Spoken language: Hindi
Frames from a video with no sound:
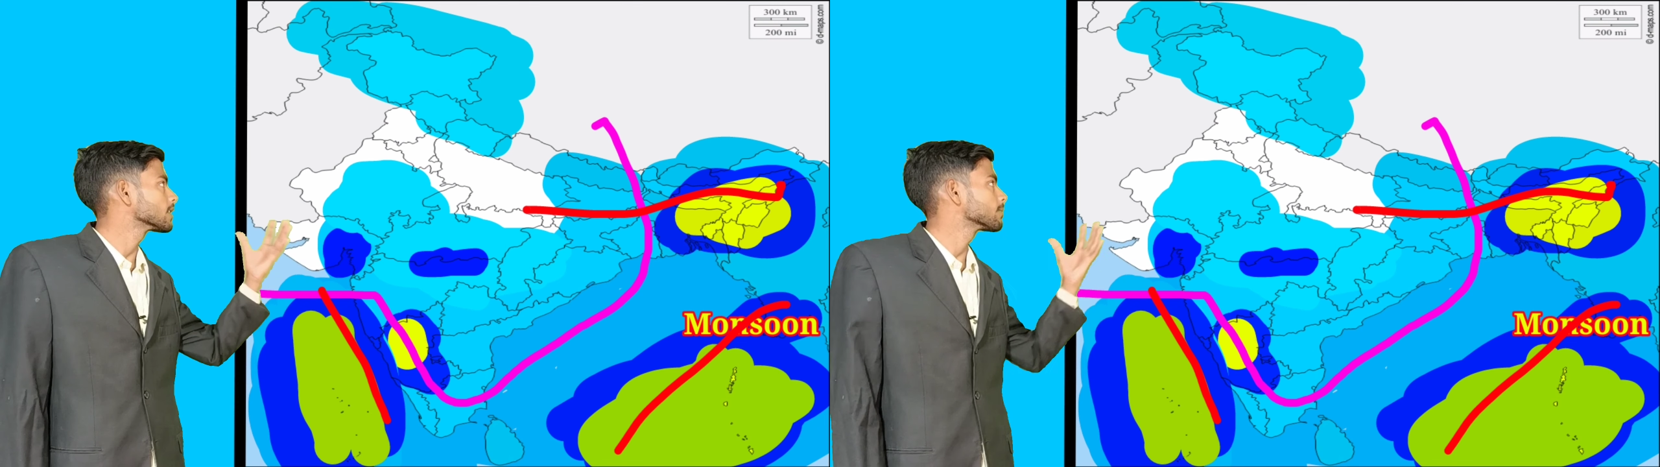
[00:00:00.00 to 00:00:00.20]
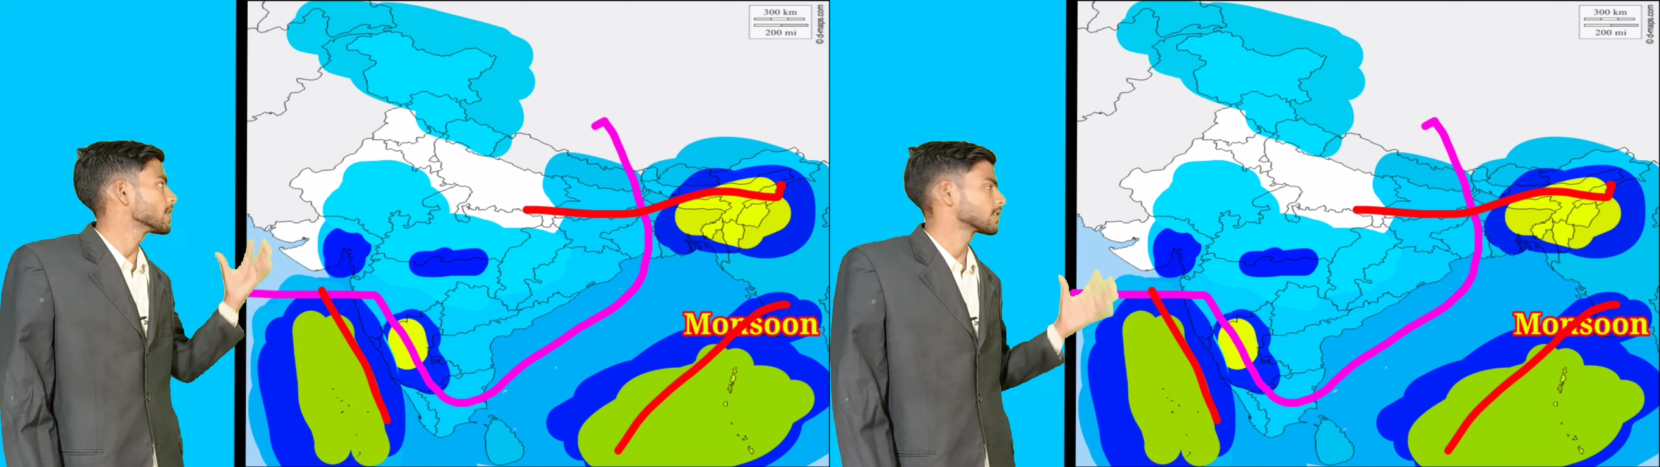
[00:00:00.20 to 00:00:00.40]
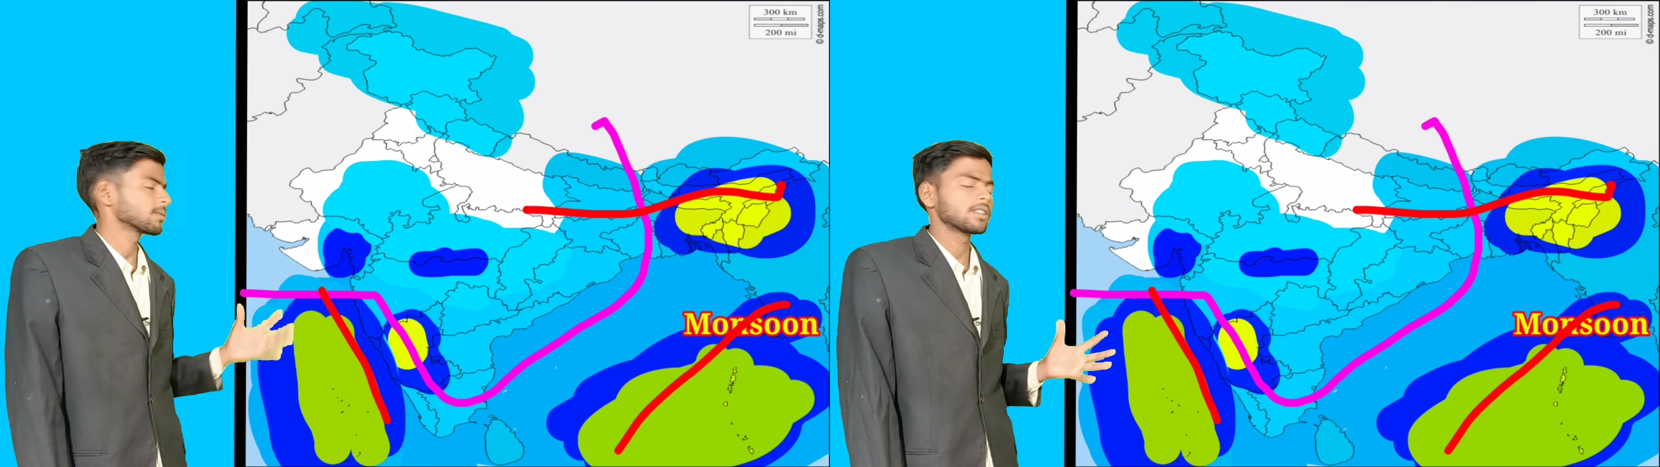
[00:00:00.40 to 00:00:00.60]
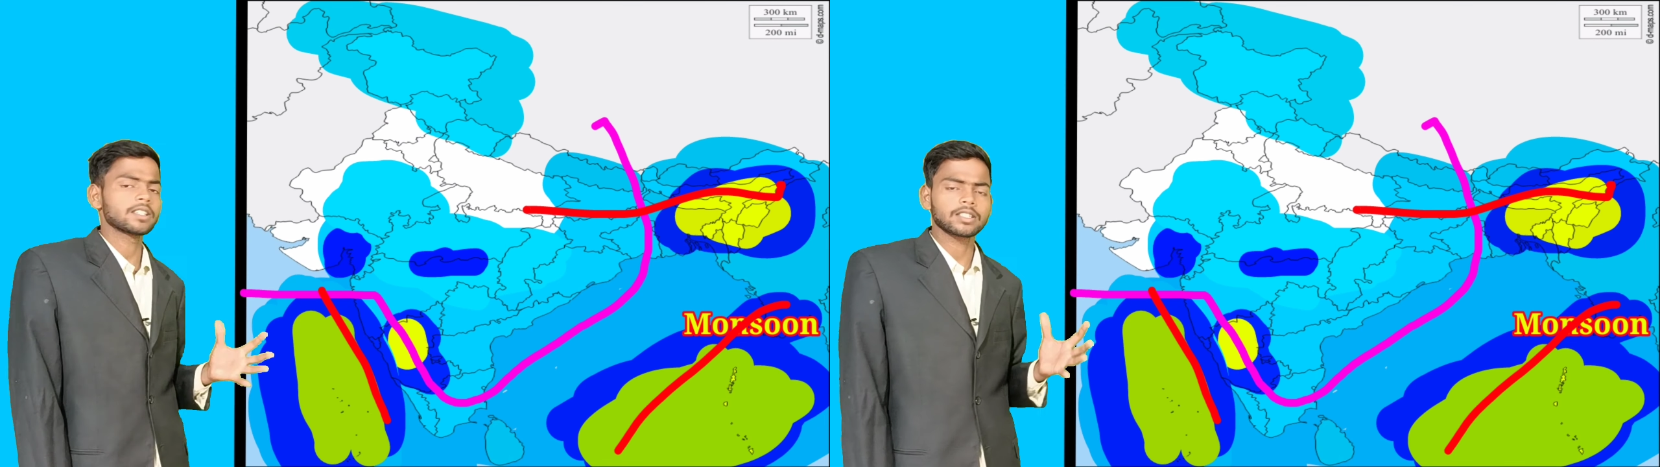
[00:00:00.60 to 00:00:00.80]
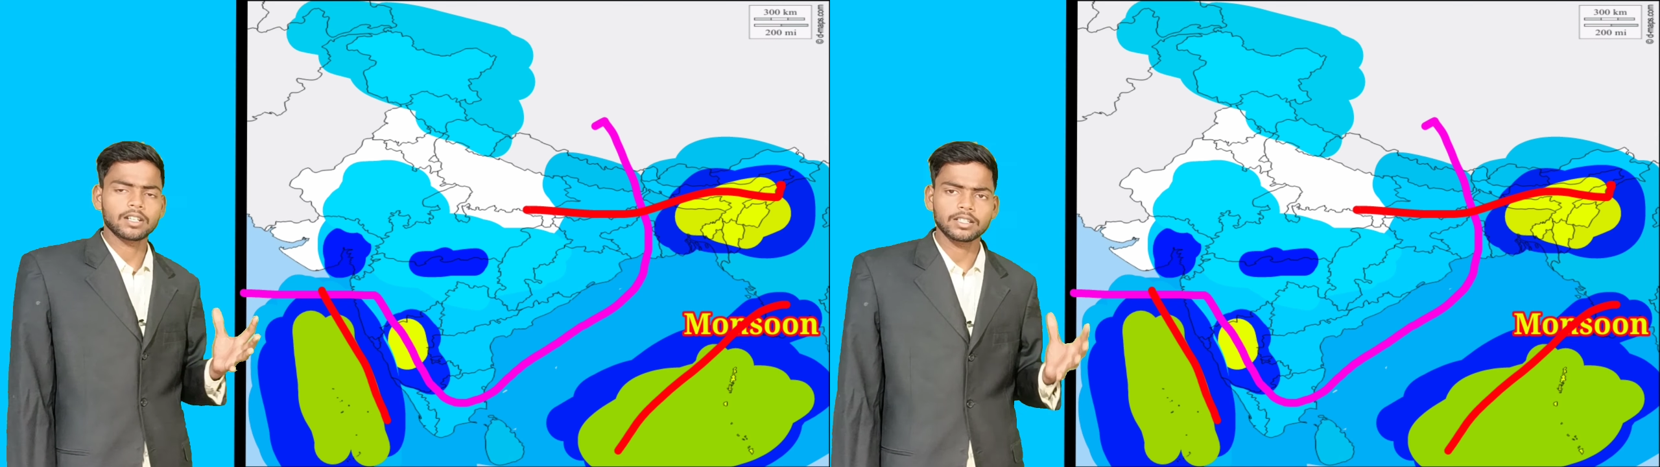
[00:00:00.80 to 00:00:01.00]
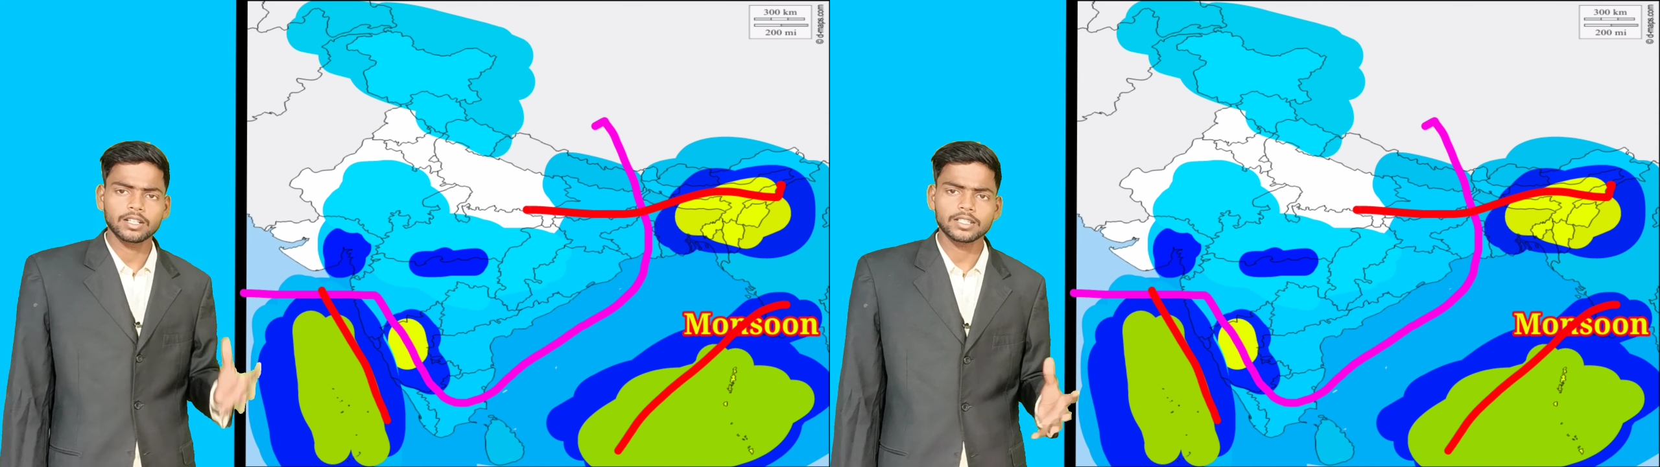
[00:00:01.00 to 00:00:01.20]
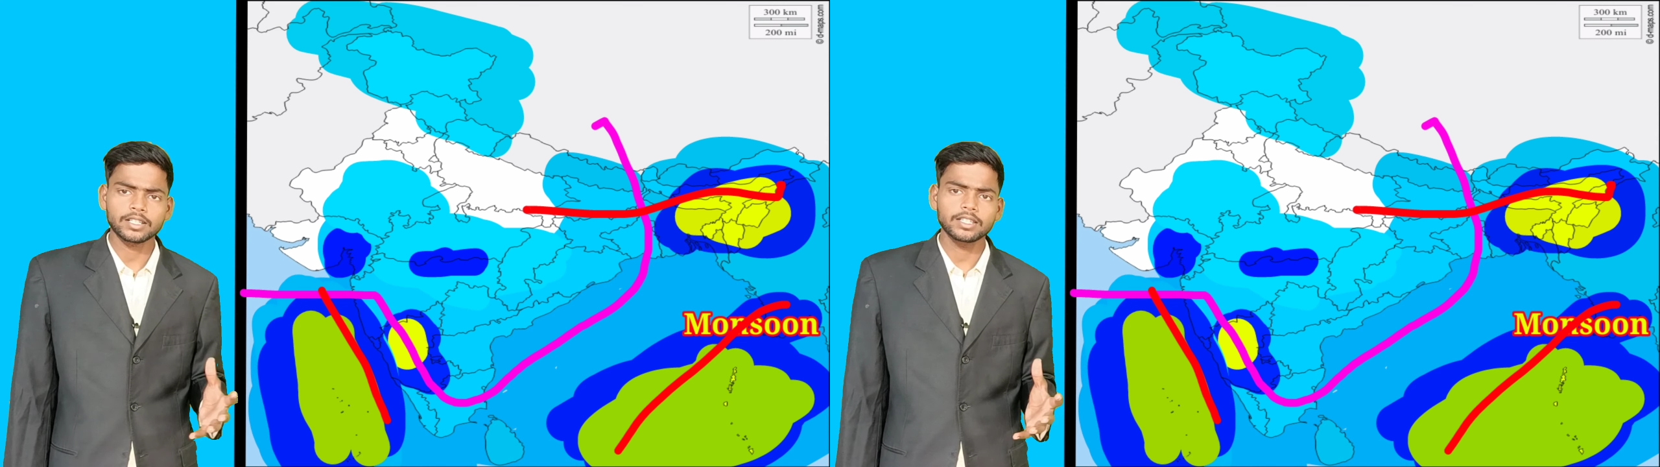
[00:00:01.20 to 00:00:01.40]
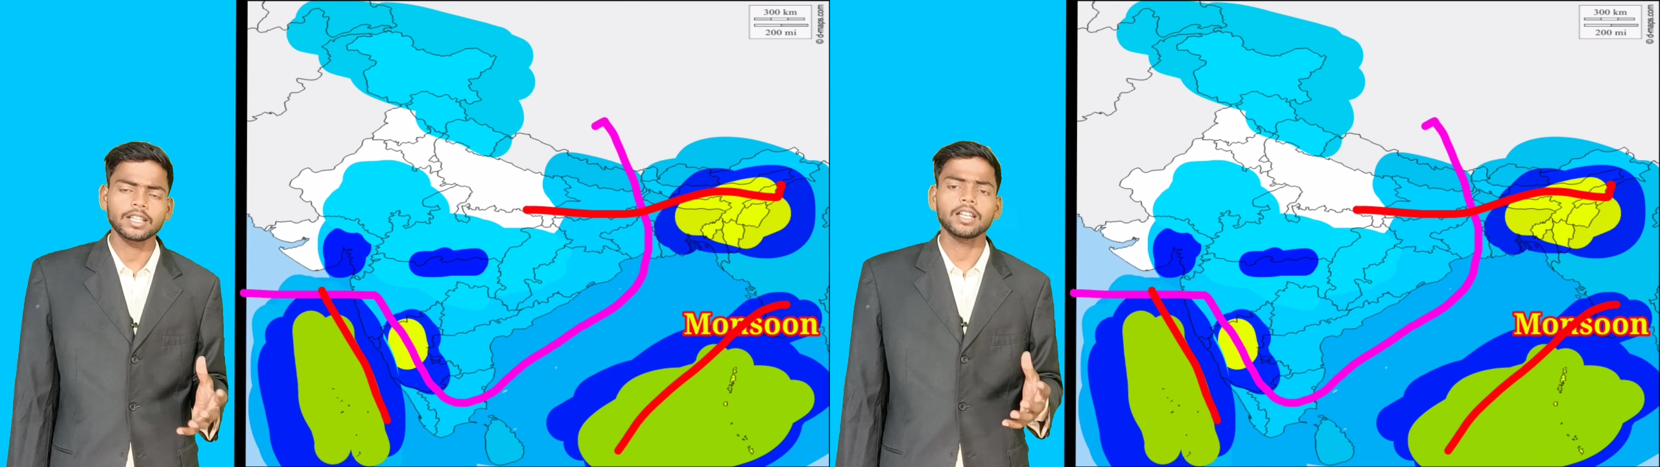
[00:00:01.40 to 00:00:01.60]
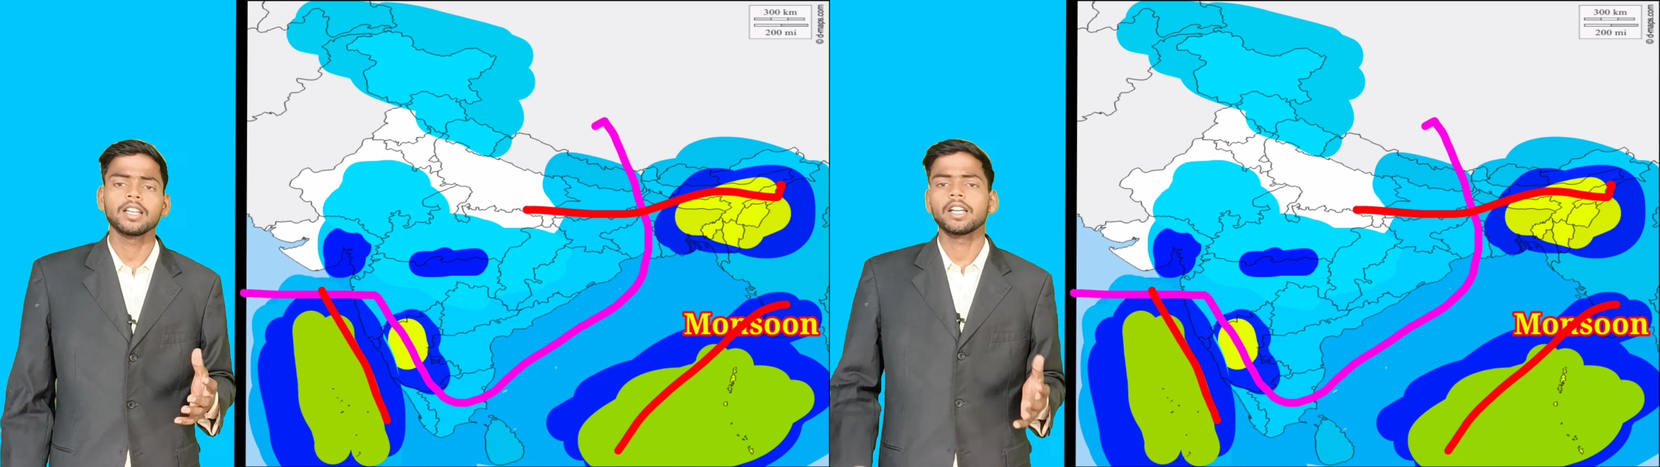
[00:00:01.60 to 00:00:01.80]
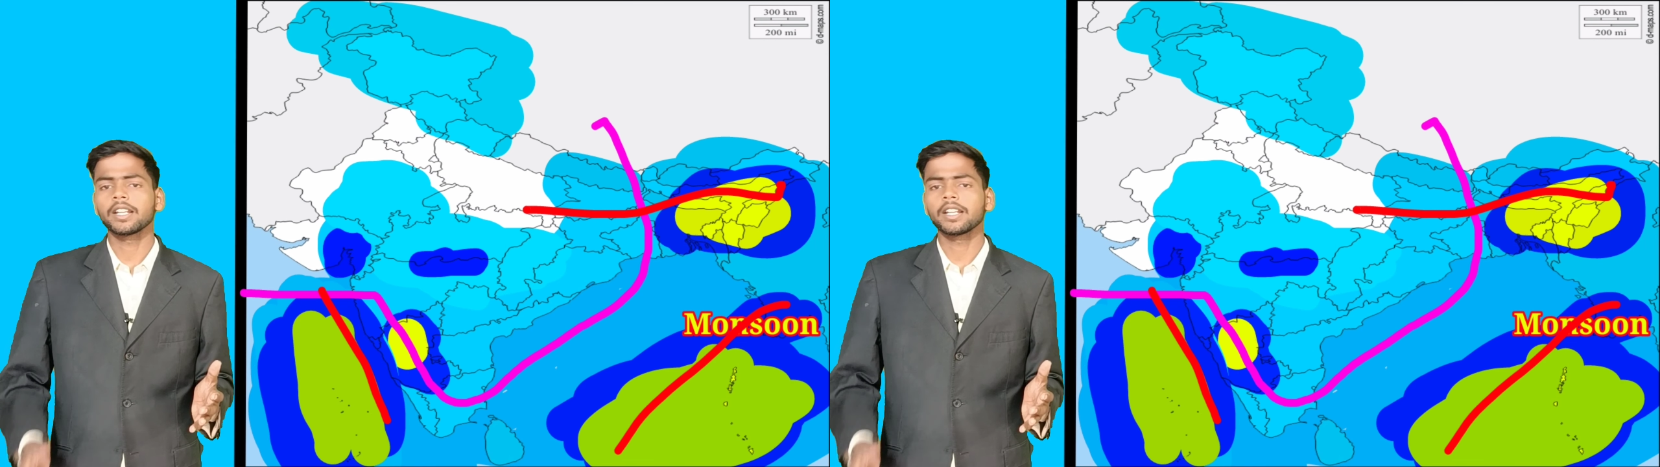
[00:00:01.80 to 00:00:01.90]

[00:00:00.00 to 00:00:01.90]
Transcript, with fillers: आज बारिश गतिविधियाँ इसी तरह की रह सकती हैं